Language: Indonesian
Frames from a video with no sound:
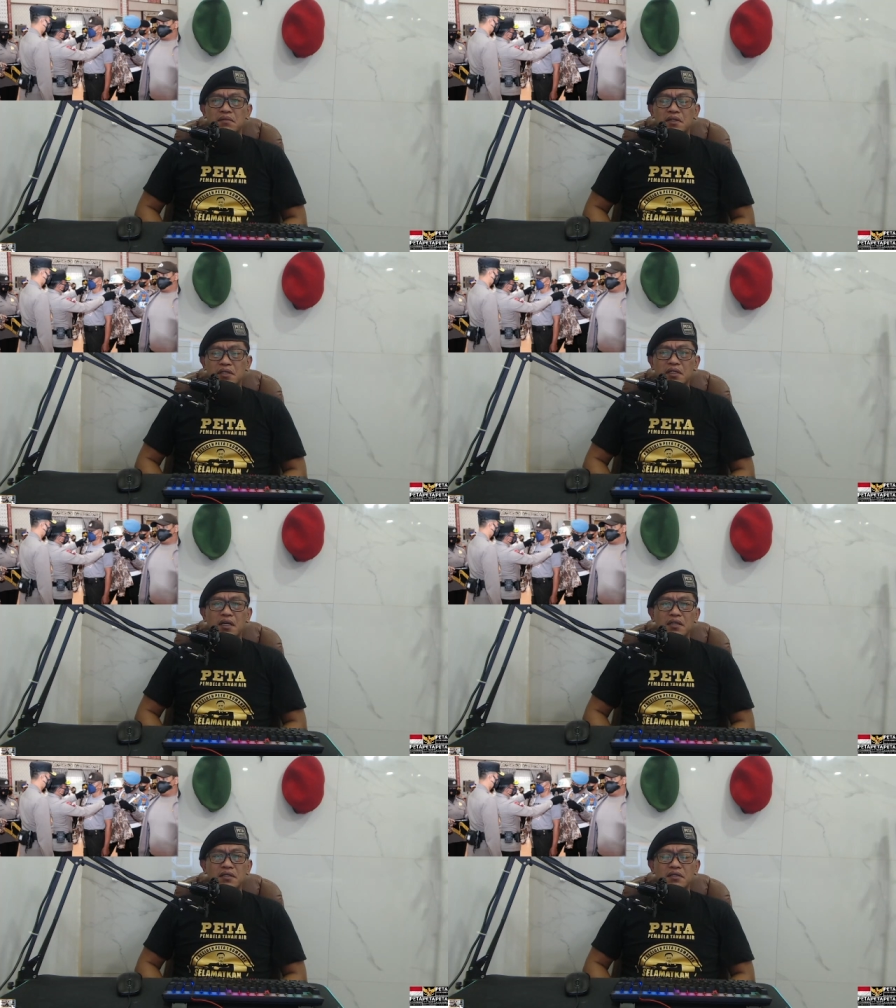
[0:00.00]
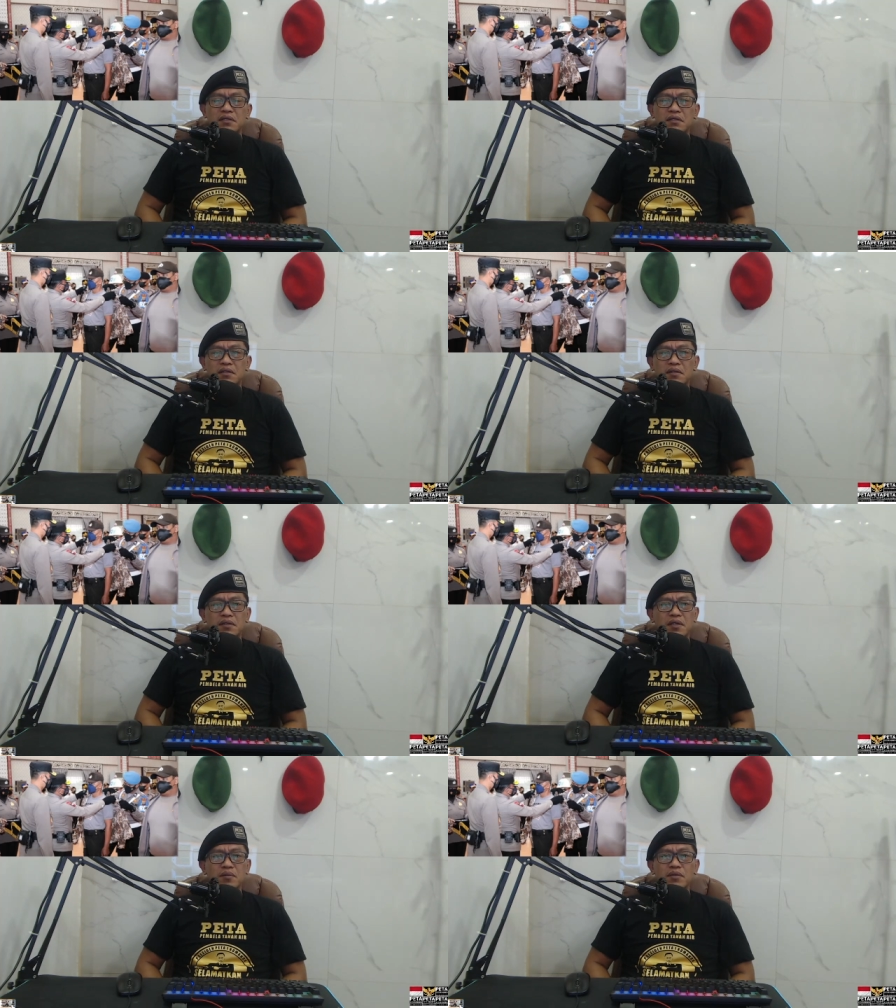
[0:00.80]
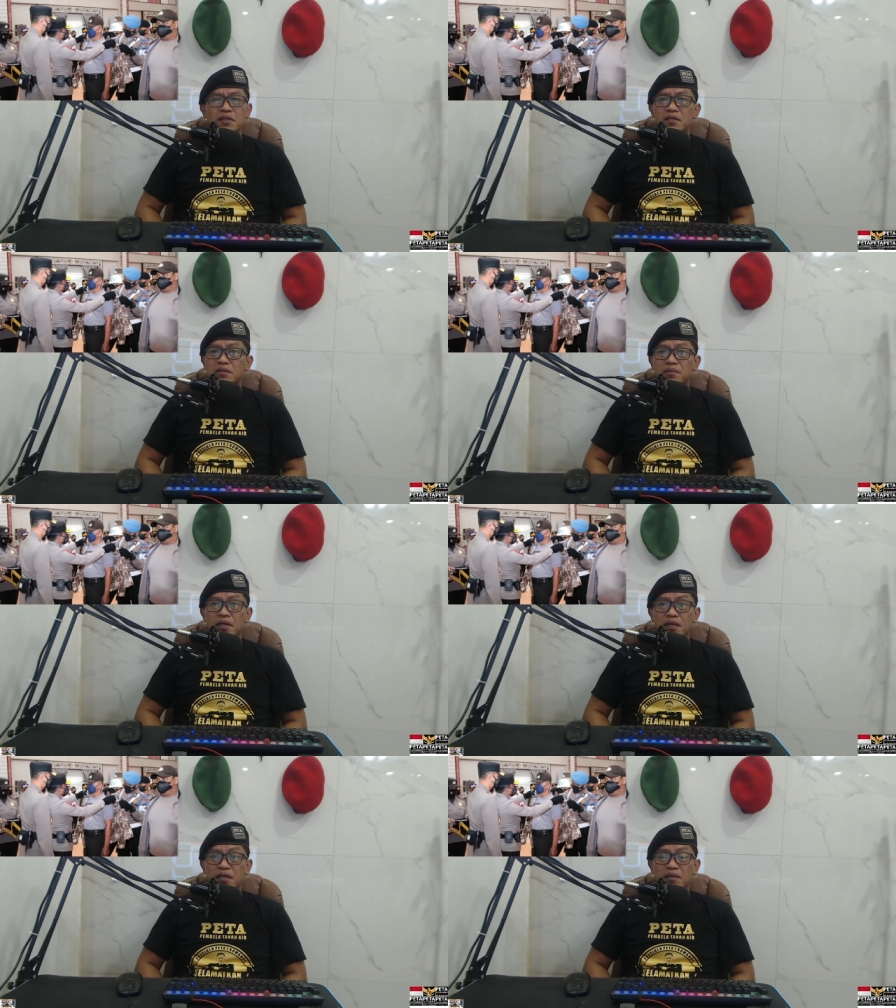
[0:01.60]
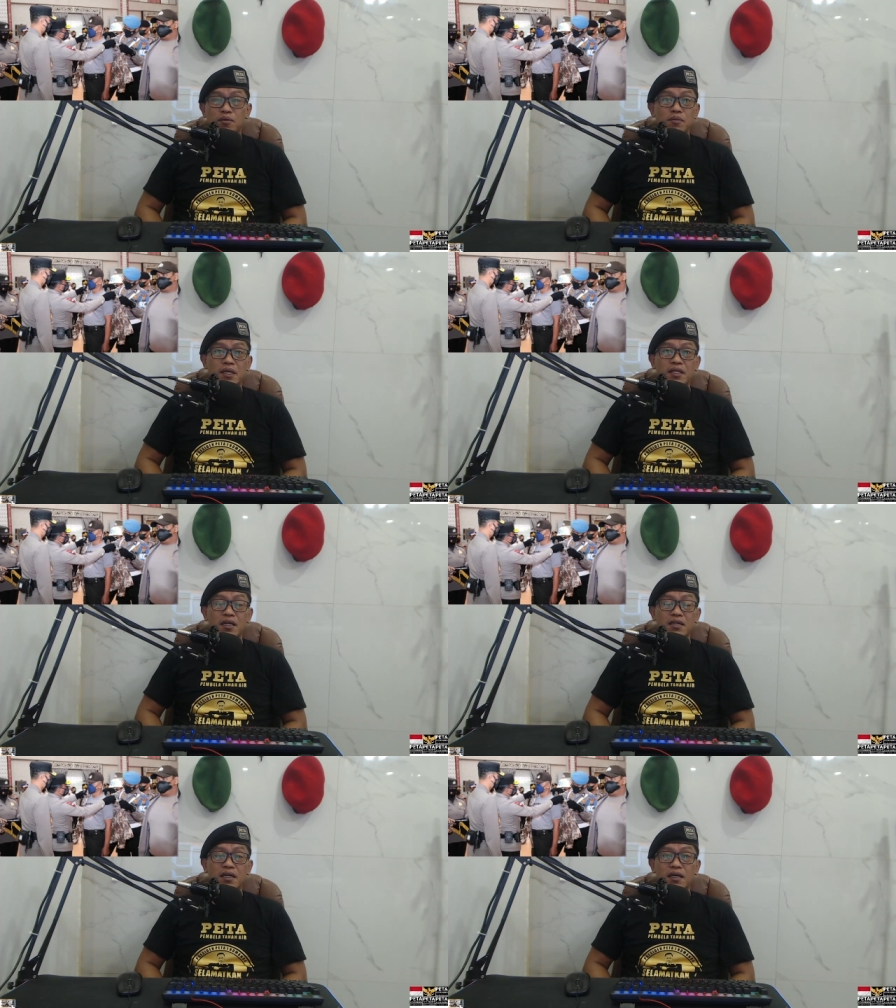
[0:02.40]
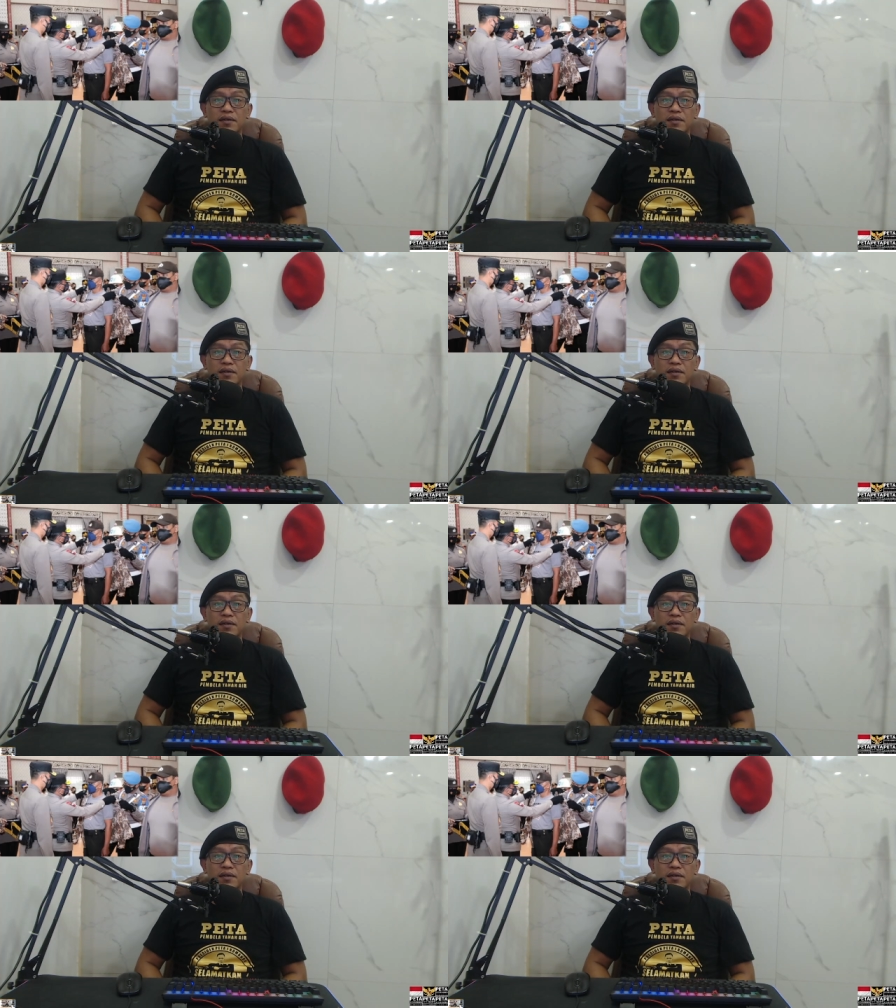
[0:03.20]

dinas ya mungkin sebagai ibu rumah tangga